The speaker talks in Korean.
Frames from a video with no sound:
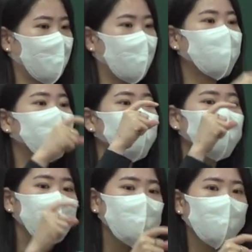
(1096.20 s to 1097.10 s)
할 수
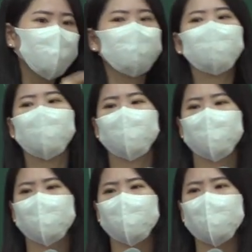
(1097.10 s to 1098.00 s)
있는 능력을 주신다는
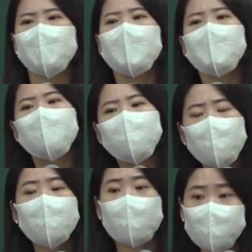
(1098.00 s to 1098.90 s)
거예요.
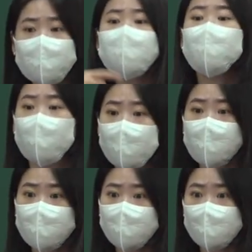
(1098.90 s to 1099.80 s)
그걸 가지고
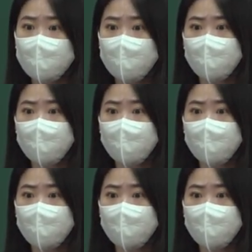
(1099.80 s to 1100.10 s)
하라는 거야.